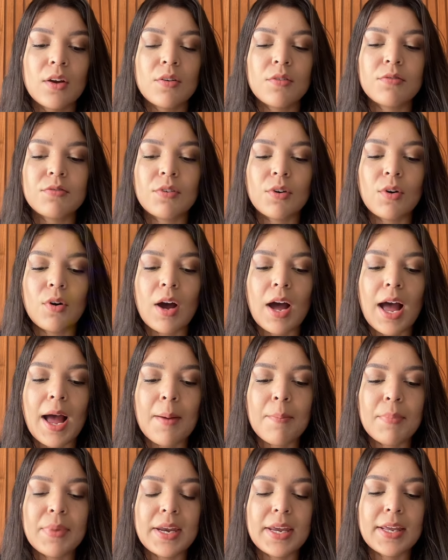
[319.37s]
Vou
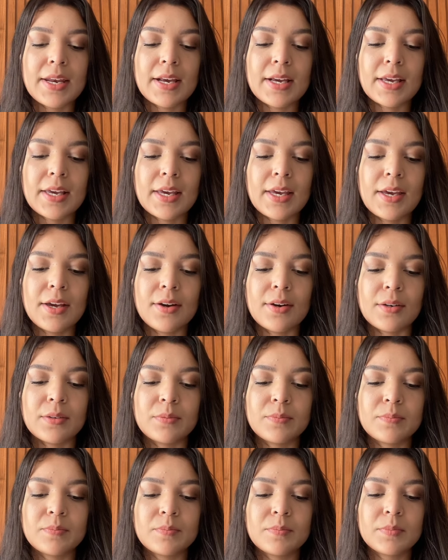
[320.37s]
abrir aqui, ó,
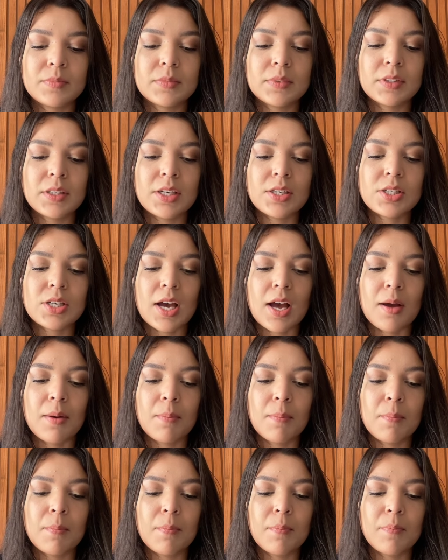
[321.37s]
deixar
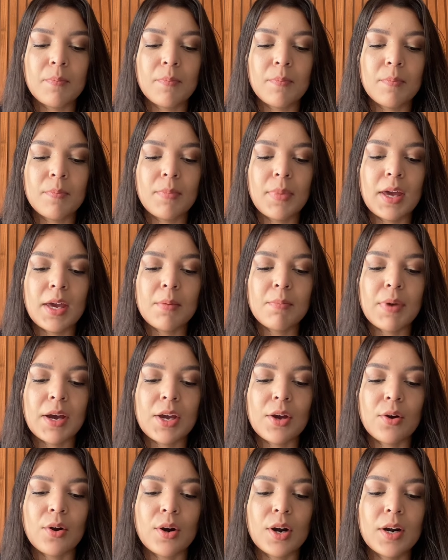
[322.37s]
bem
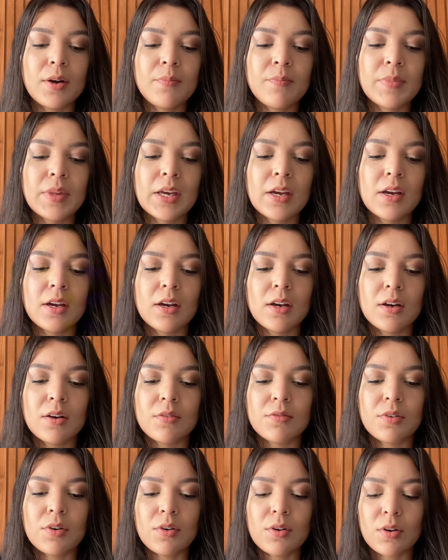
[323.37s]
maior.
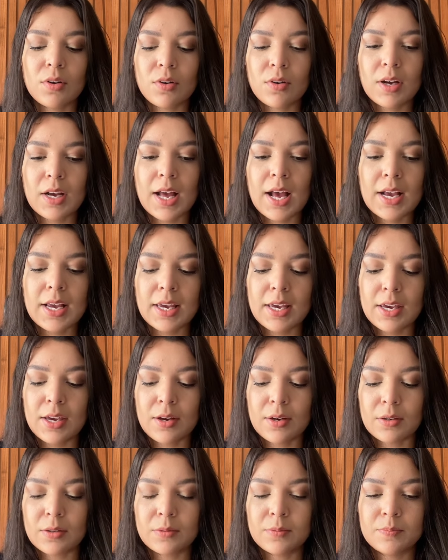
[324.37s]
Vou colocar aqui,
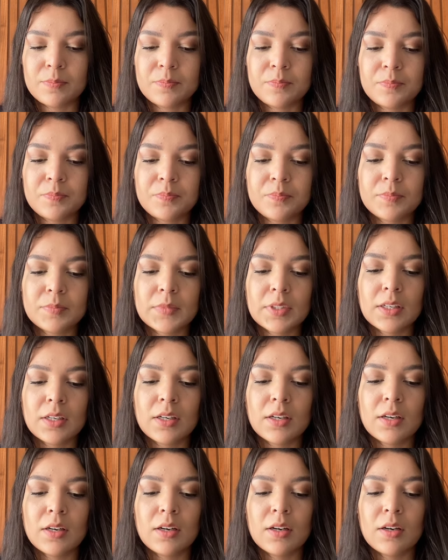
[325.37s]
ó,
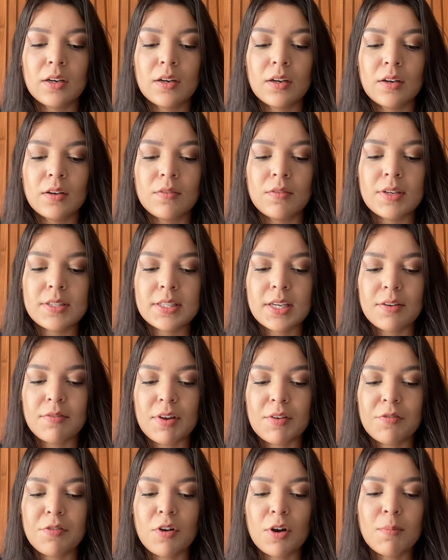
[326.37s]
vou
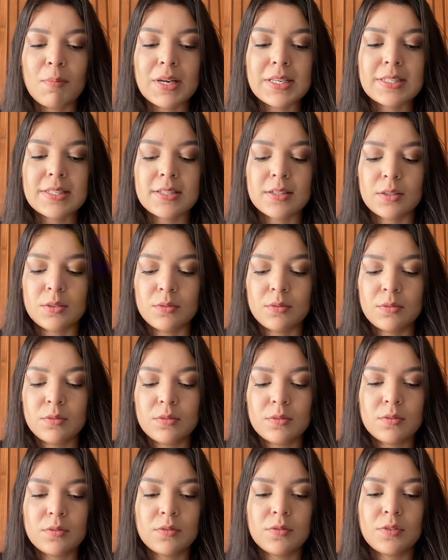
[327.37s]
escrever formação,
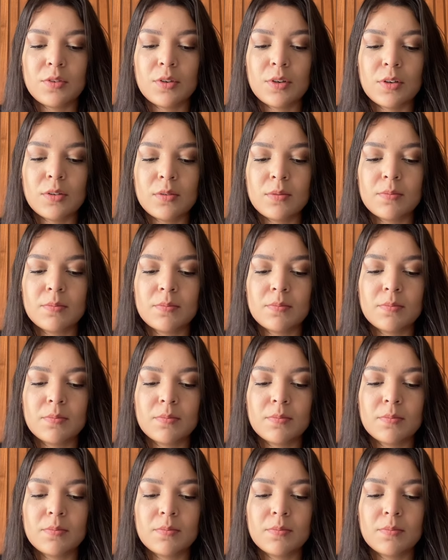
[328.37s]
formação